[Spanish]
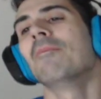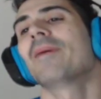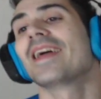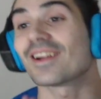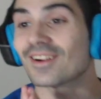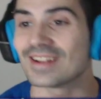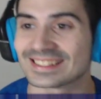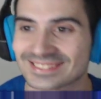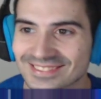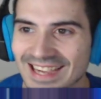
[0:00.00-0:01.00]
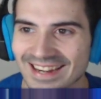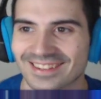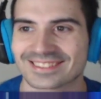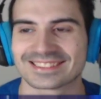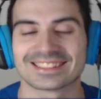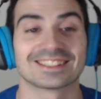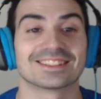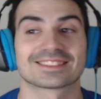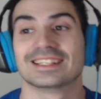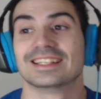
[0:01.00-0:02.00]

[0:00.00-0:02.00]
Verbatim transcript: Pero con la azúcar no, chicos.